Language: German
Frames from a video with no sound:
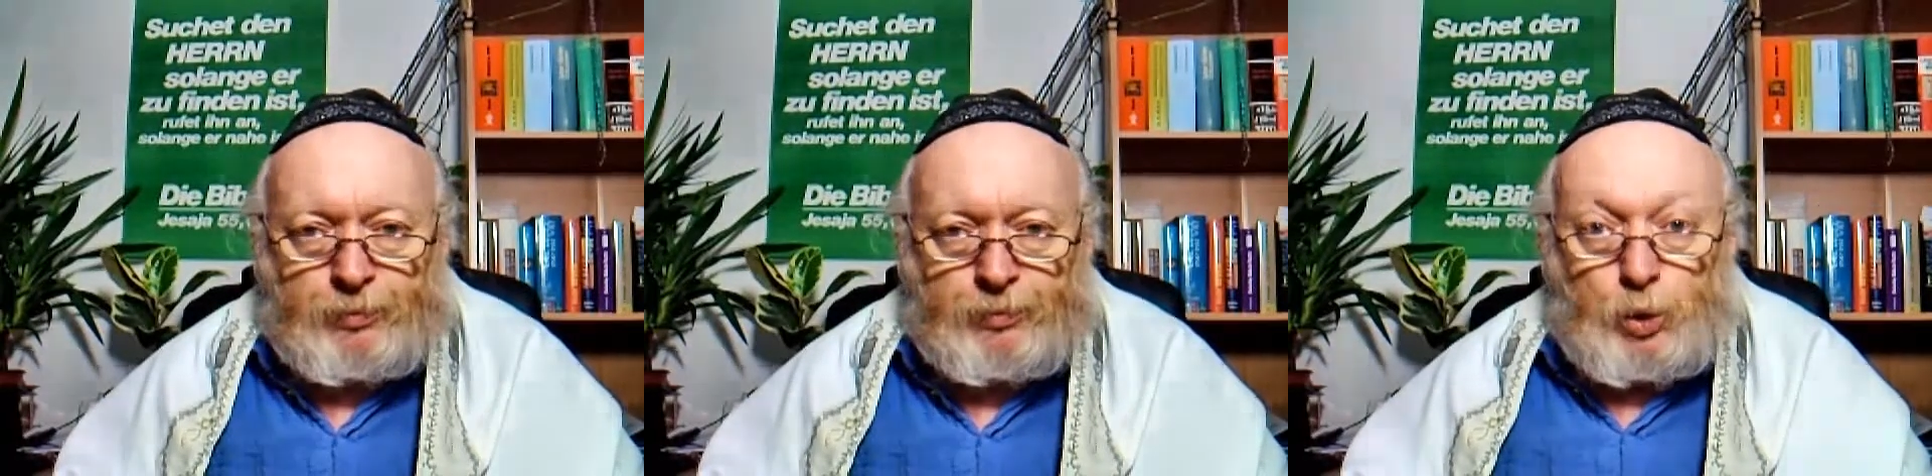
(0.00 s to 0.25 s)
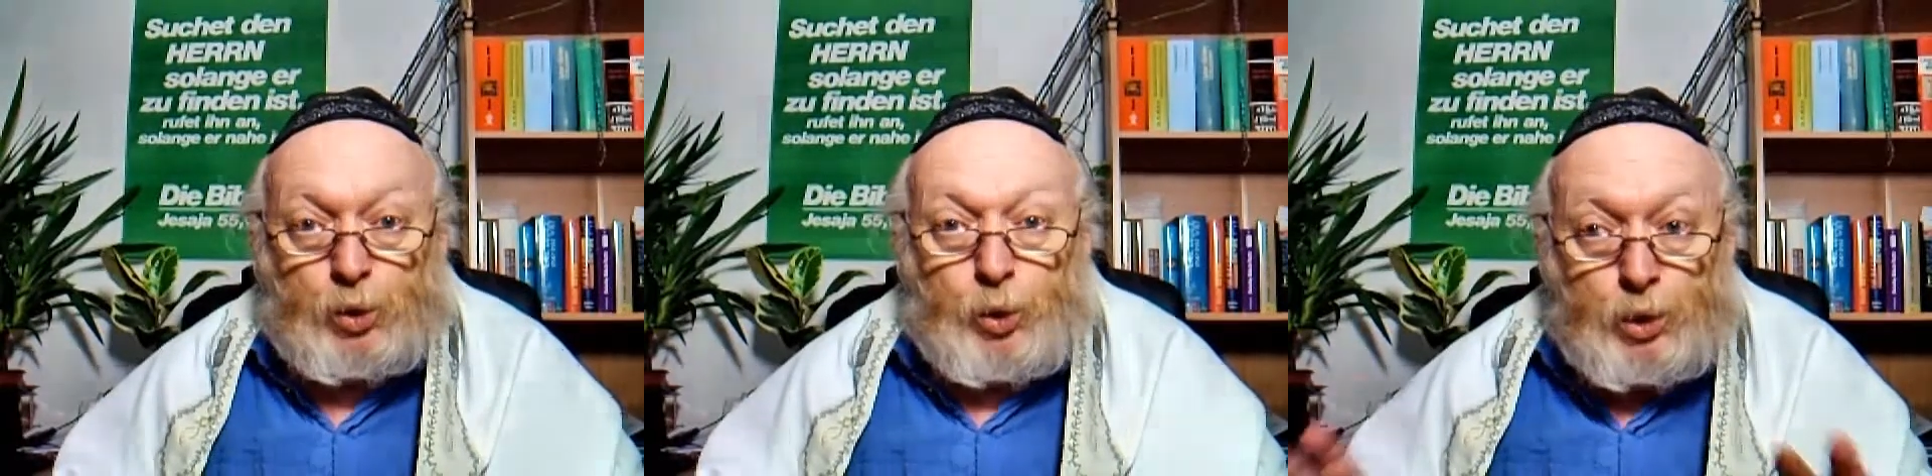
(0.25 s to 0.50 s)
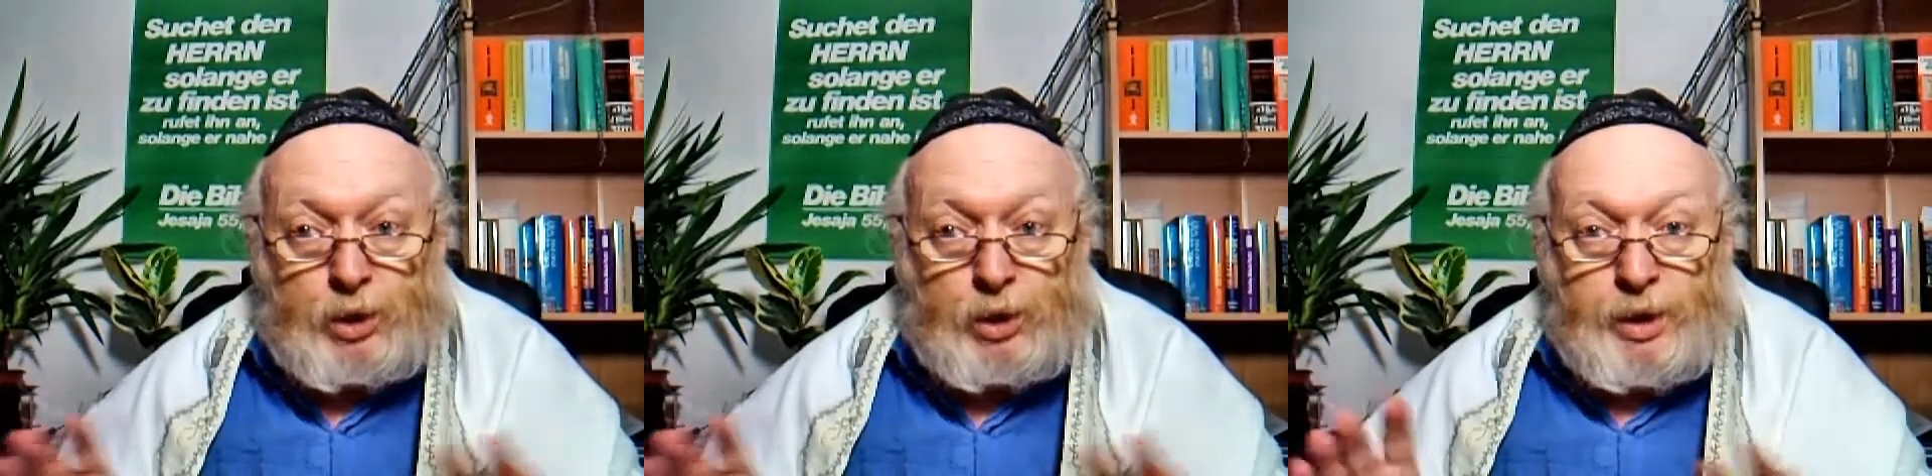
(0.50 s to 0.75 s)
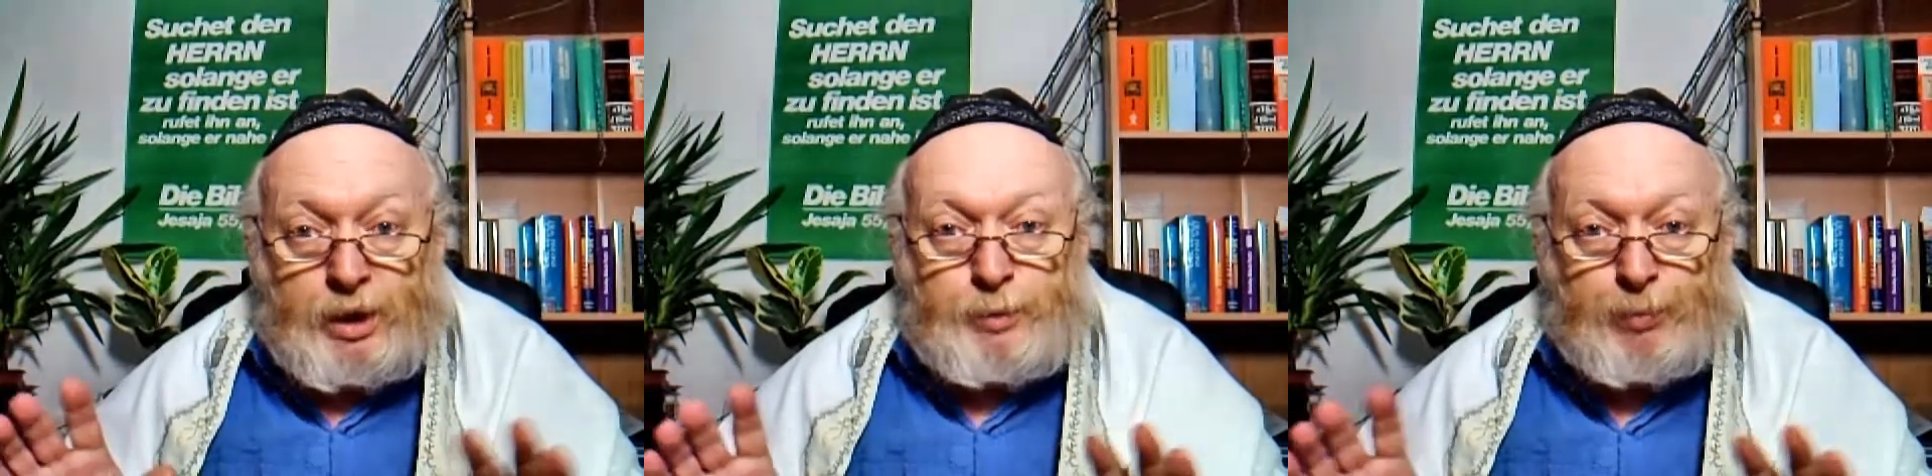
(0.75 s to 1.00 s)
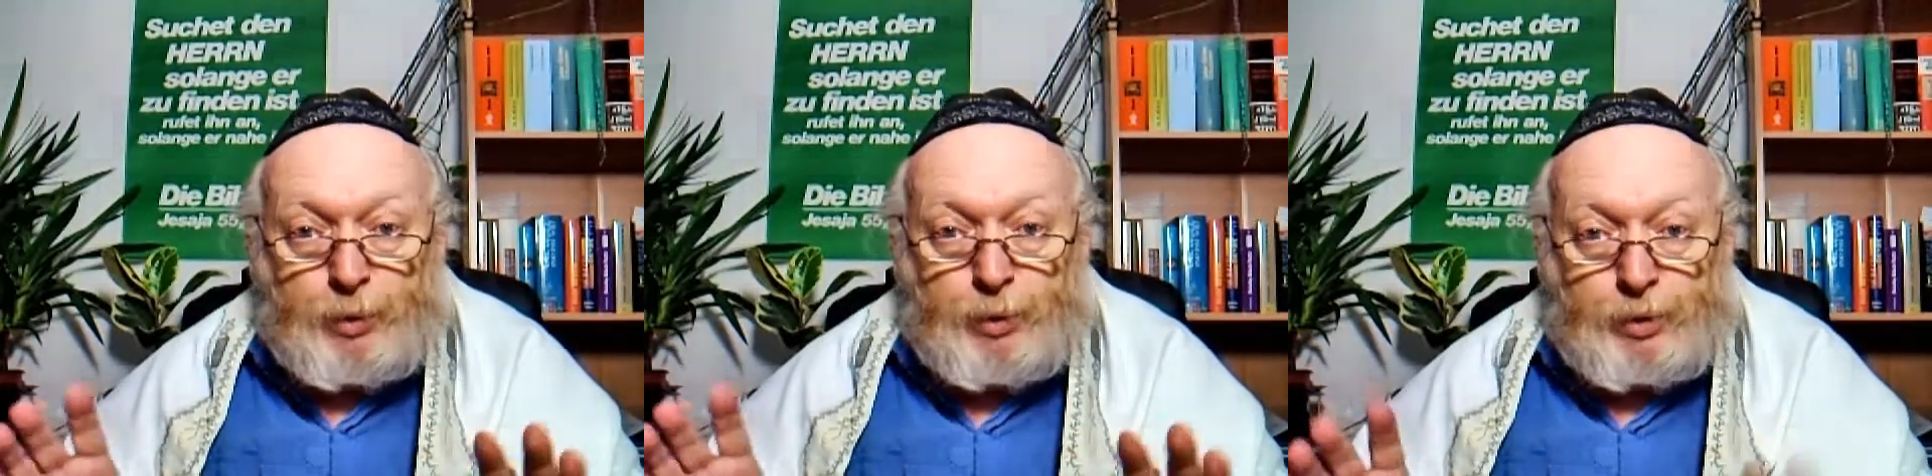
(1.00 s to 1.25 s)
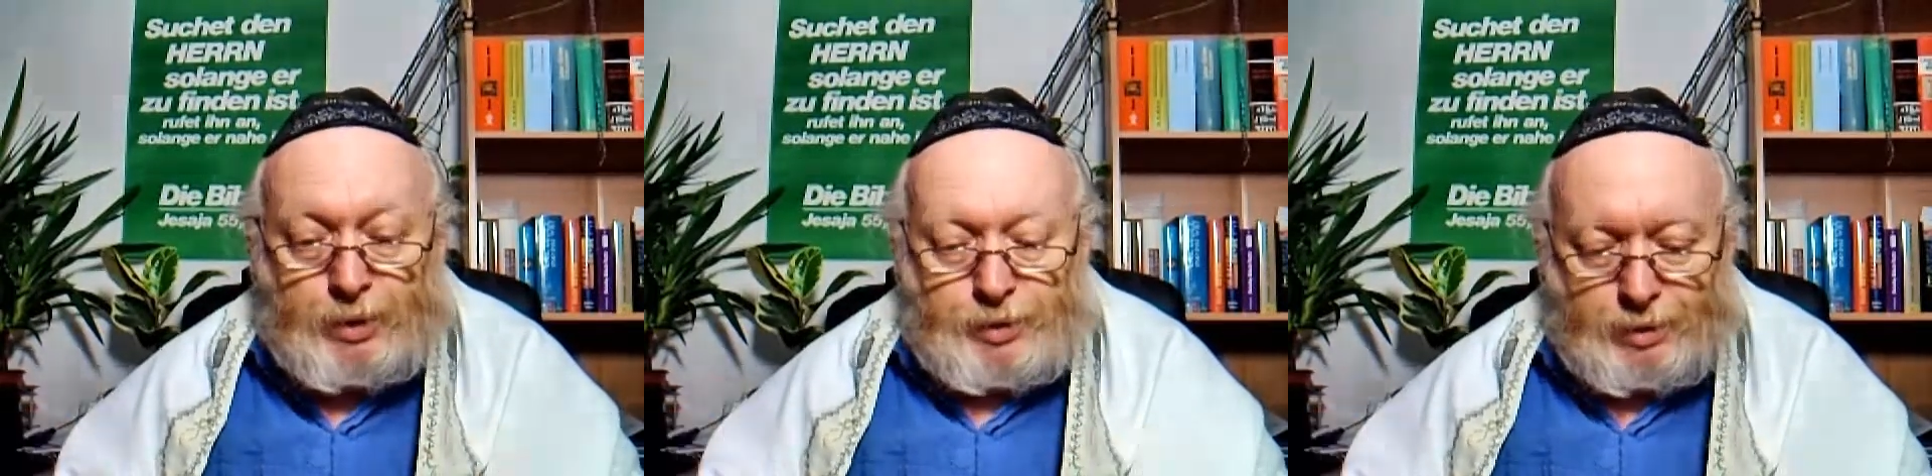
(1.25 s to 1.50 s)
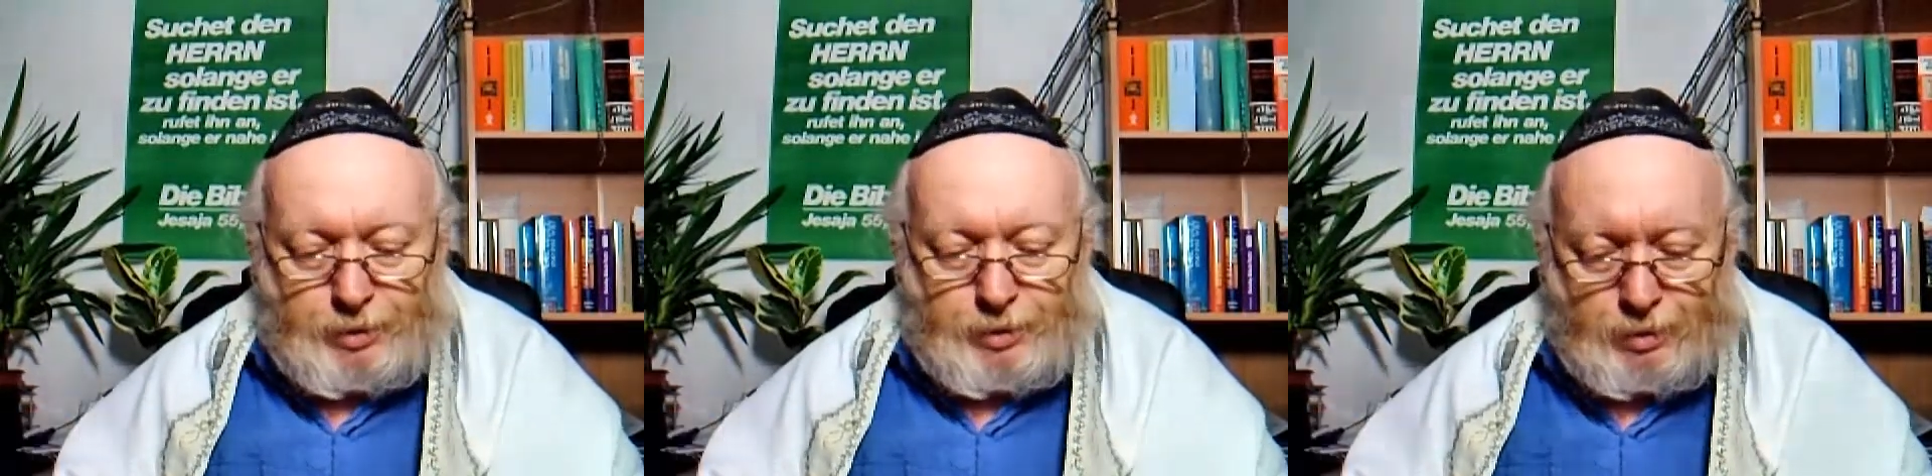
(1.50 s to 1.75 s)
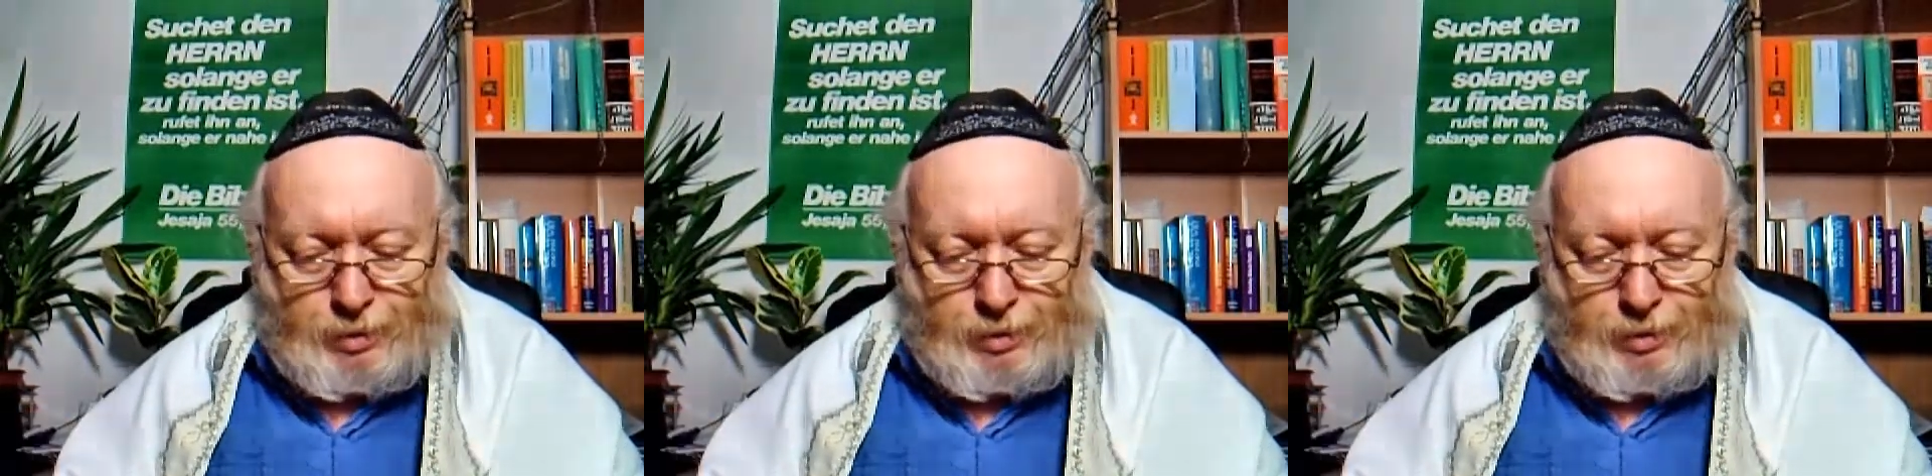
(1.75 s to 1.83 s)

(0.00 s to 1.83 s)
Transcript: Du tust nichts Böses.